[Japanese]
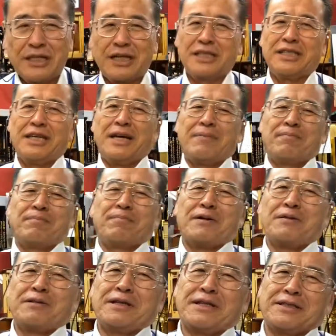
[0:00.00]
かし、やっぱ
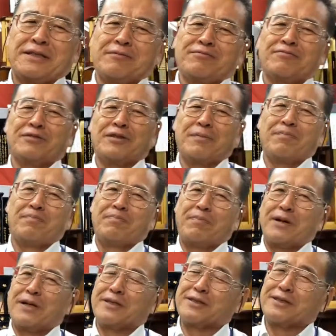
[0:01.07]
上田さん、太っ
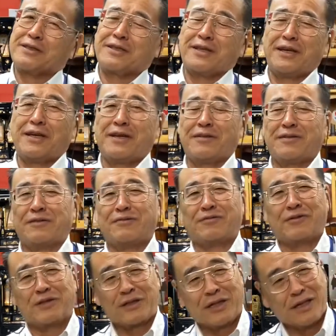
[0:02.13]
腹スケールの
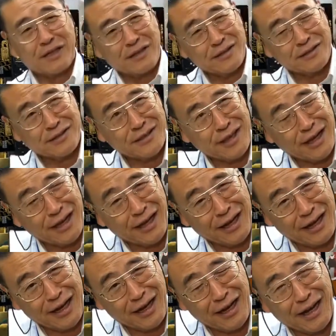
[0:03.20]
太っ腹ですね。
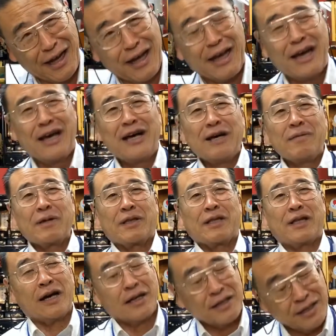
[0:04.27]
やっ
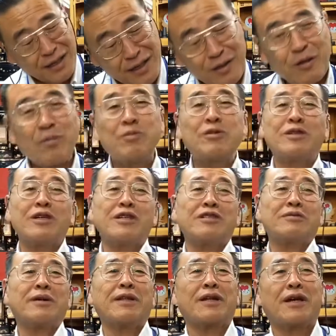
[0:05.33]
けん
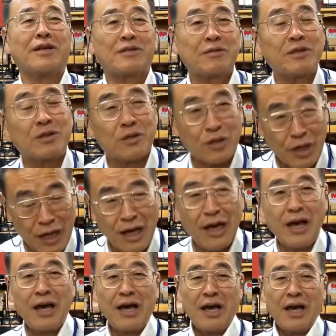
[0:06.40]
トップセールスマン鳴らすとでしょうね。
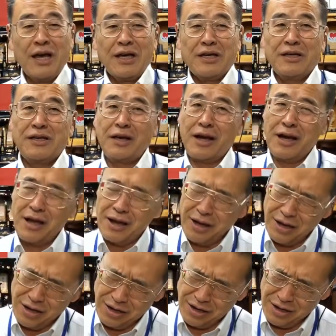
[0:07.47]
い
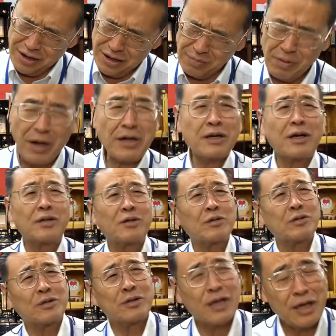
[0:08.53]
やー、ありがとう
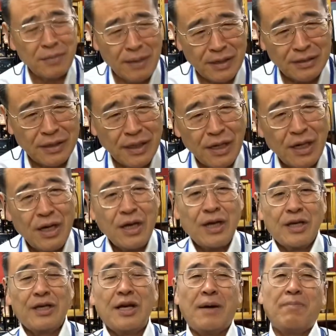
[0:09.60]
ございます。
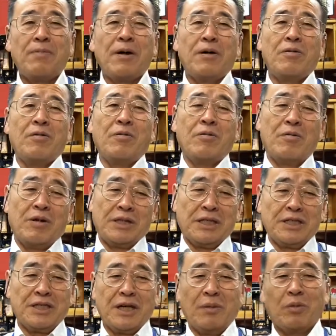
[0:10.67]
やっぱこう
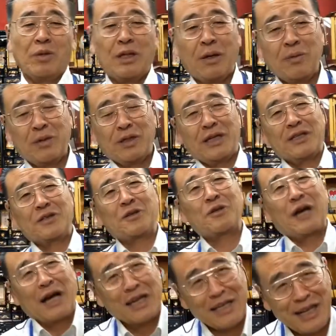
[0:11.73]
私がもたもたしとる
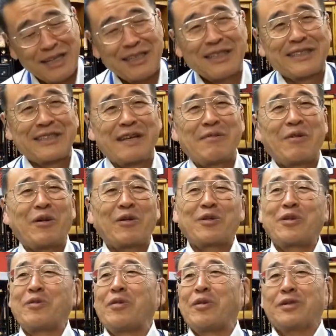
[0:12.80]
間にですねもう本
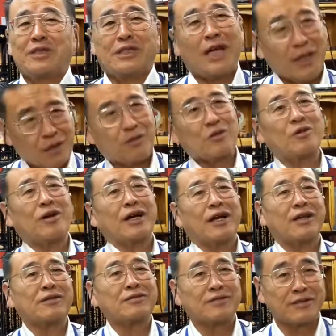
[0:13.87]
当もうさっと動か
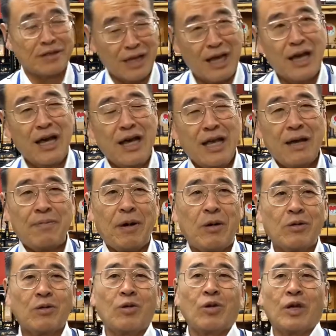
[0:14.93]
れるんですねやっぱ
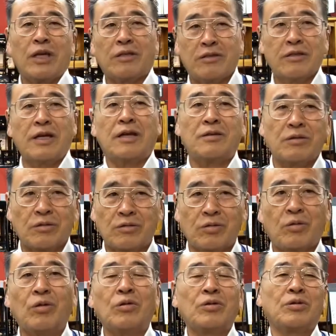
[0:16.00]
その決断力
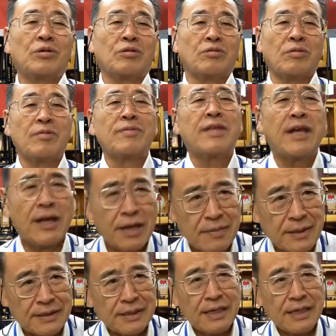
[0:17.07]
行動力も見習います